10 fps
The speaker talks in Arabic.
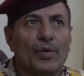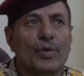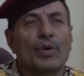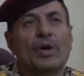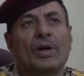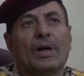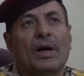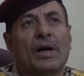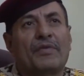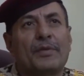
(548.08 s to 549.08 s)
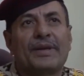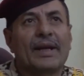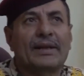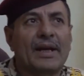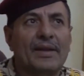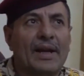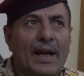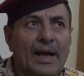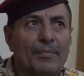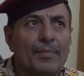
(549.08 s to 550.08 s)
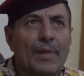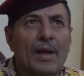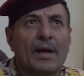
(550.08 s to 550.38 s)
آه، في بداية هذا العام